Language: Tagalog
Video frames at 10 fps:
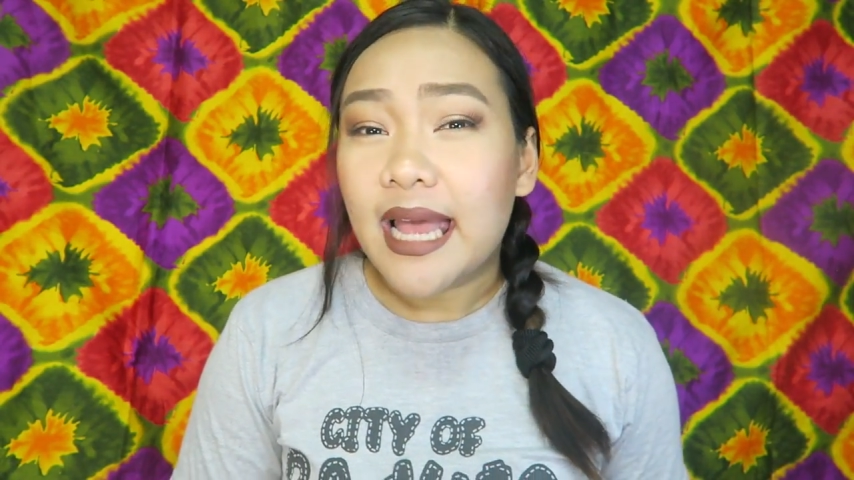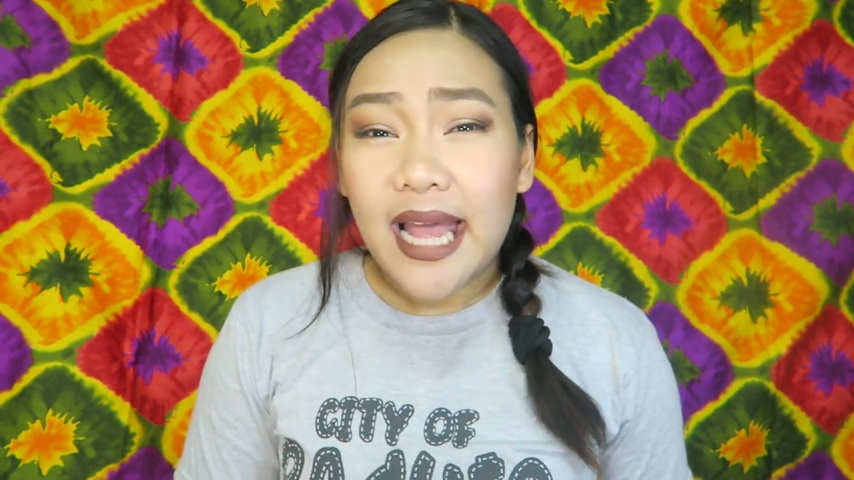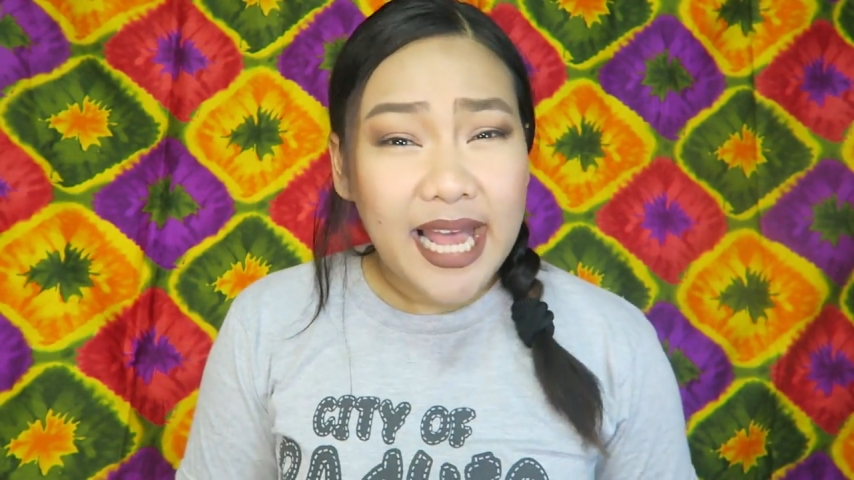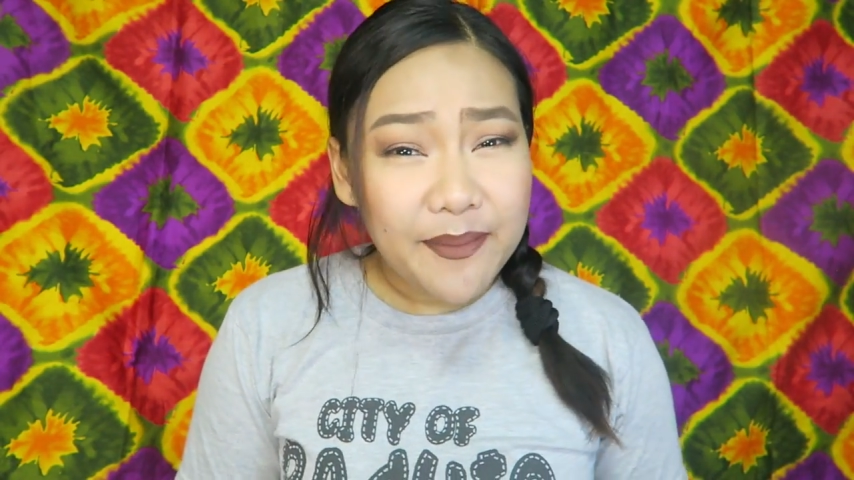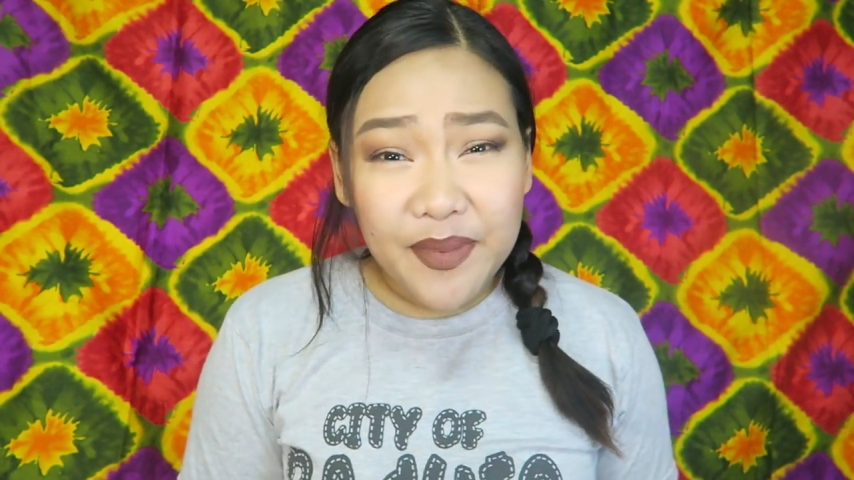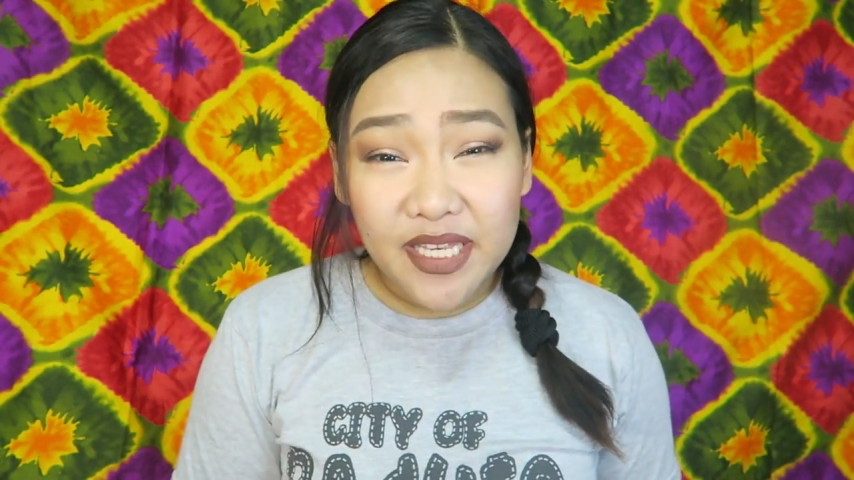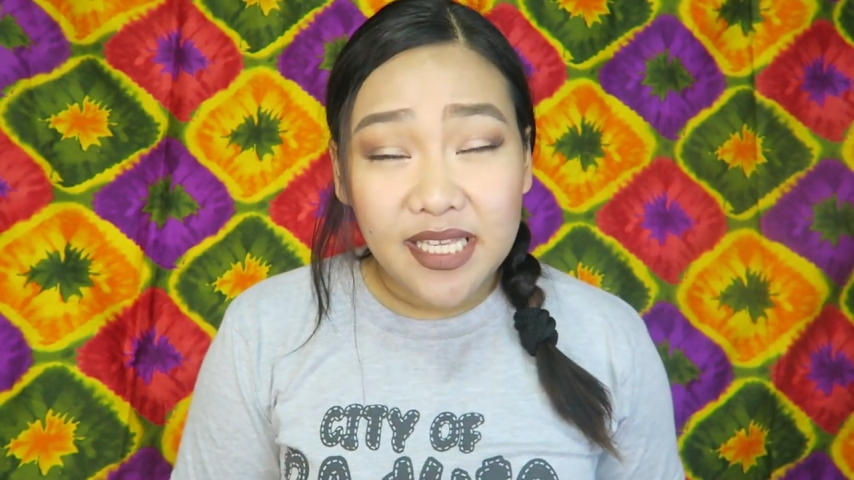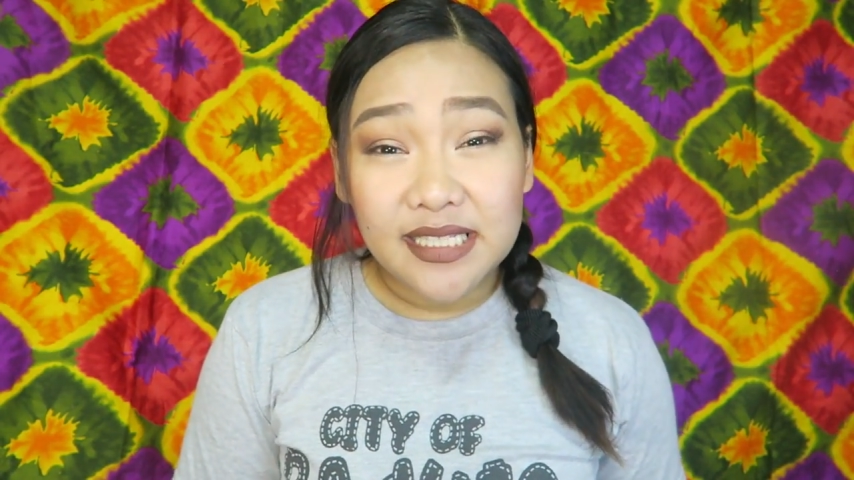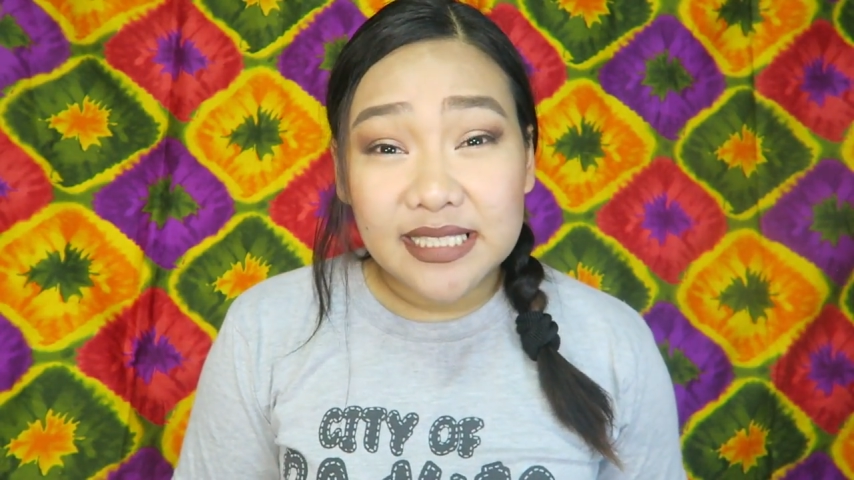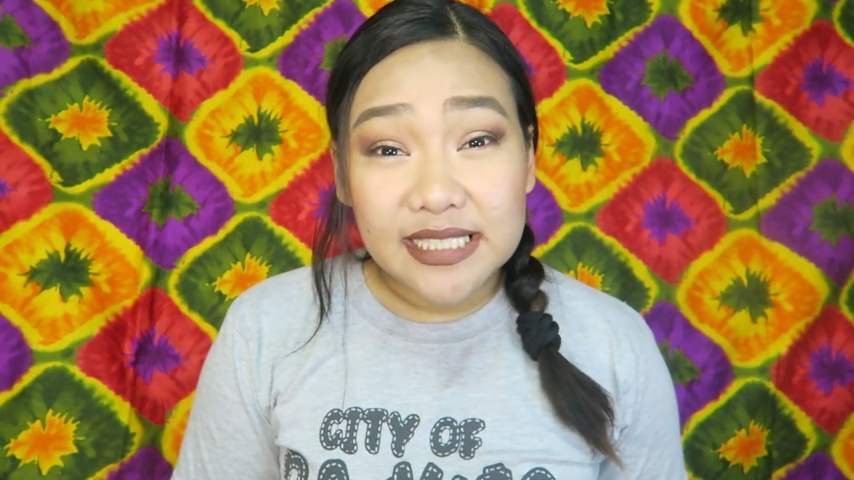
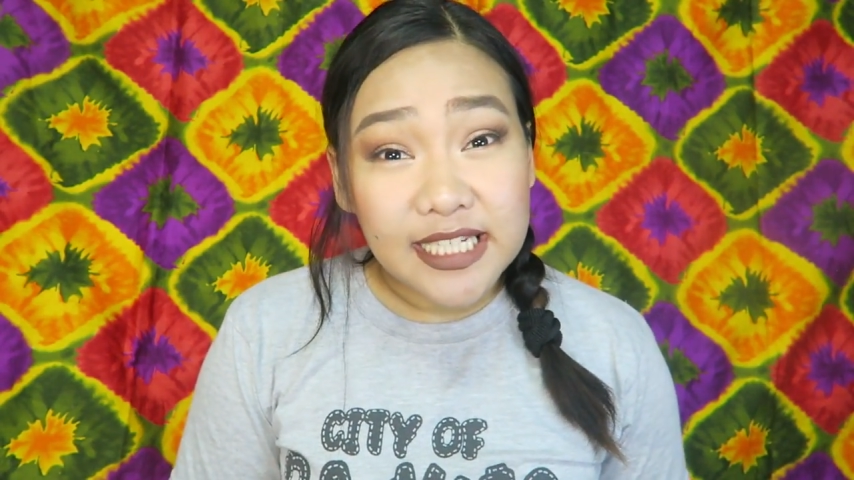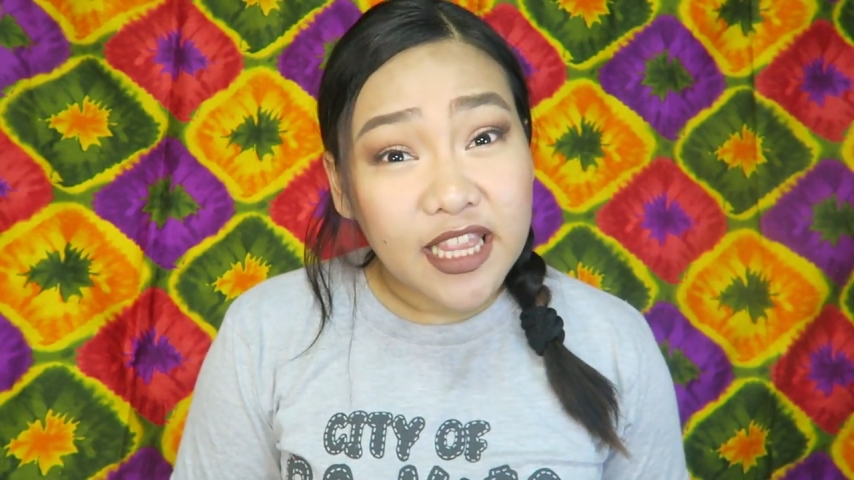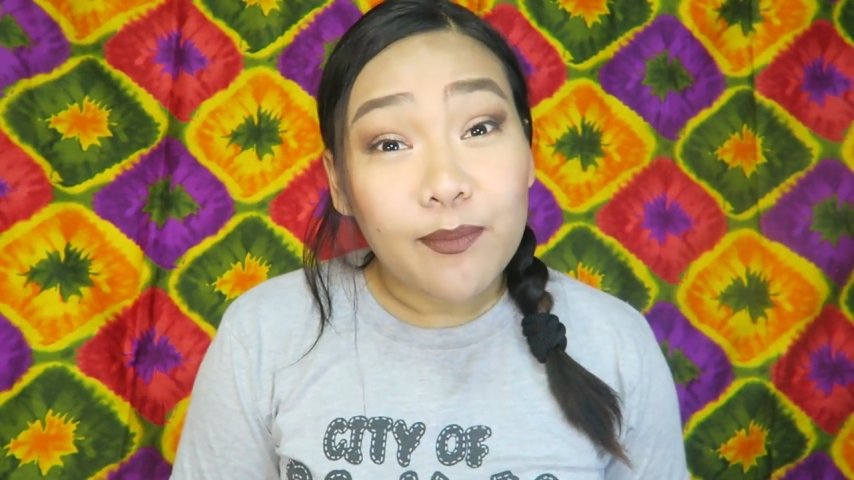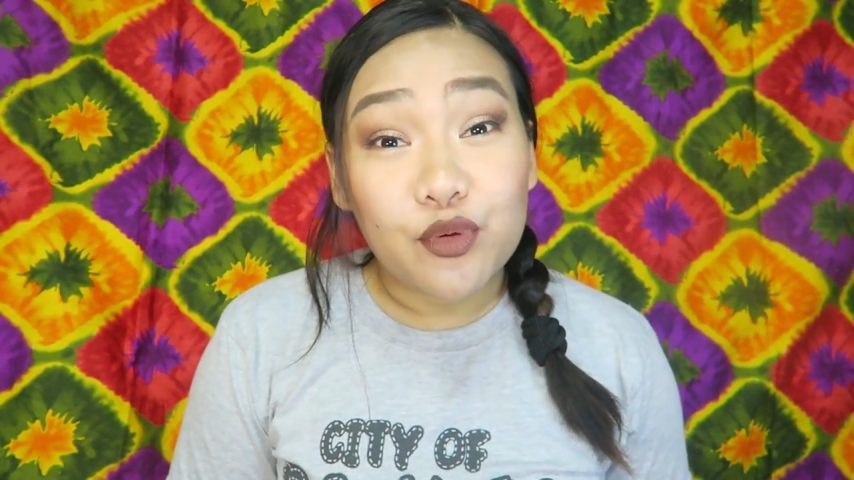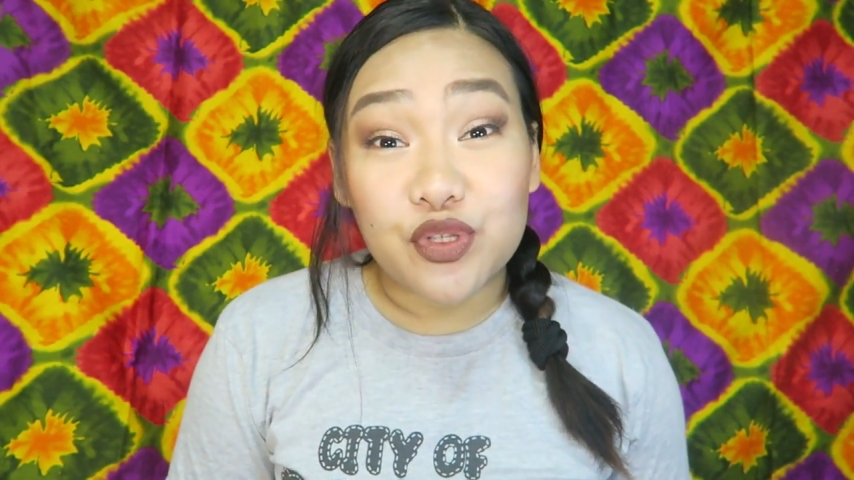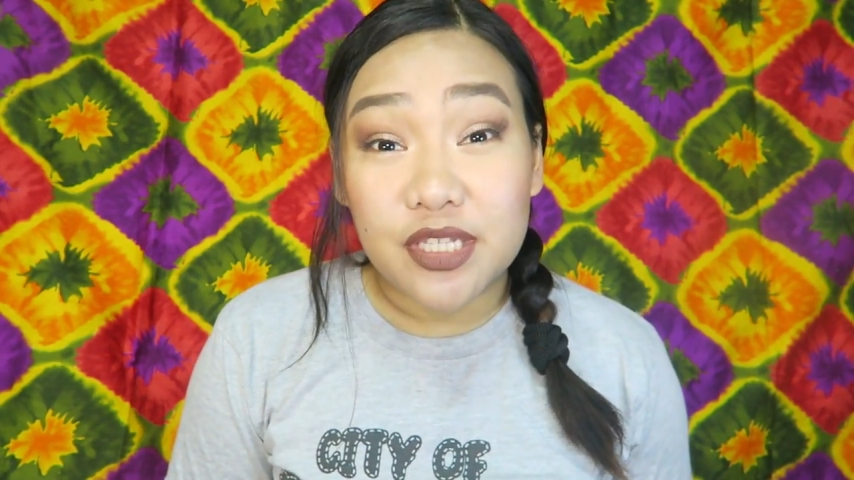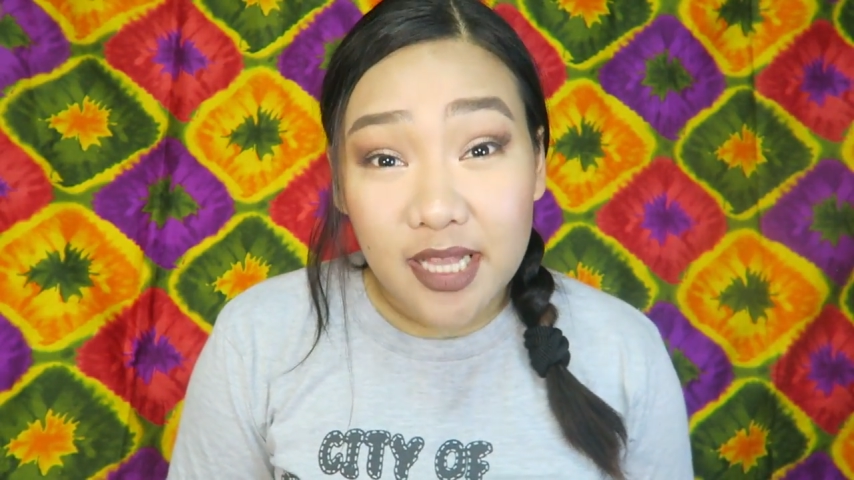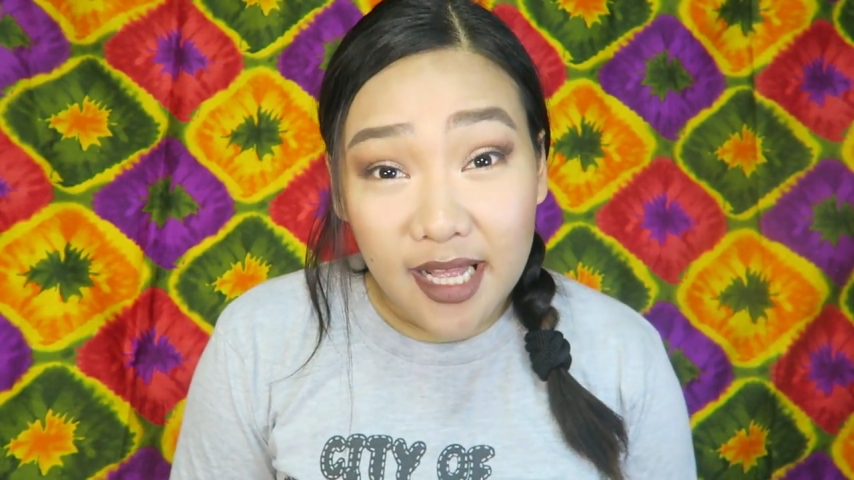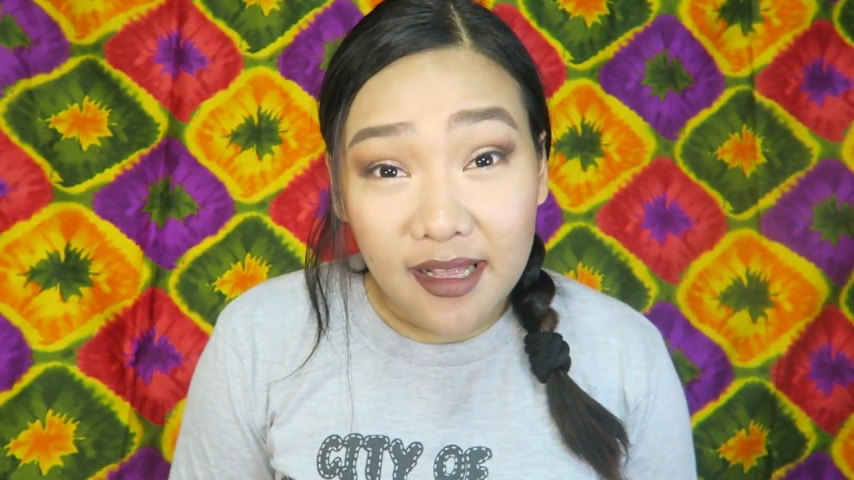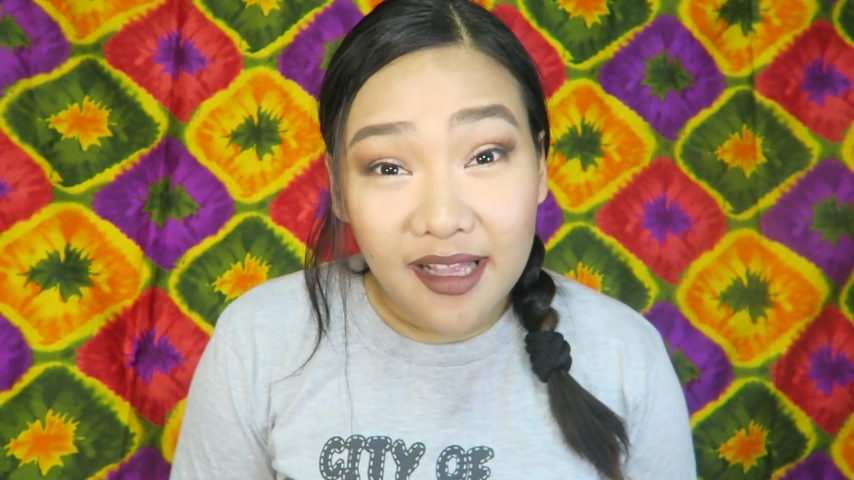happenings na tapos
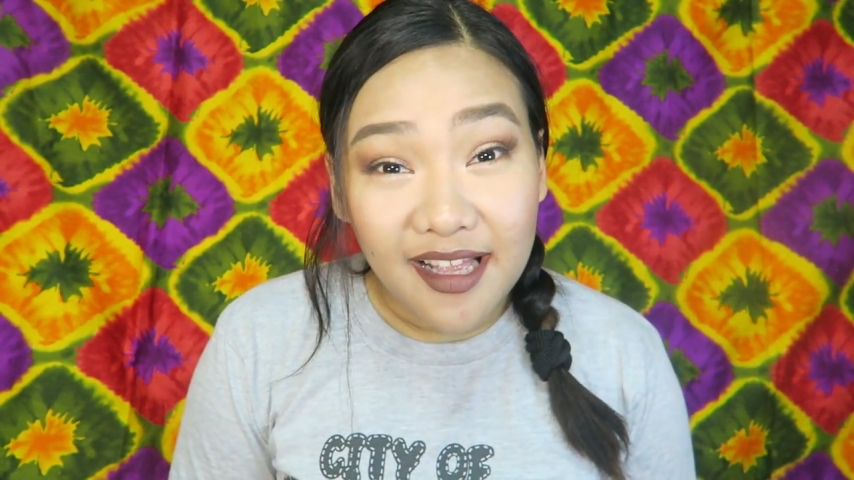na.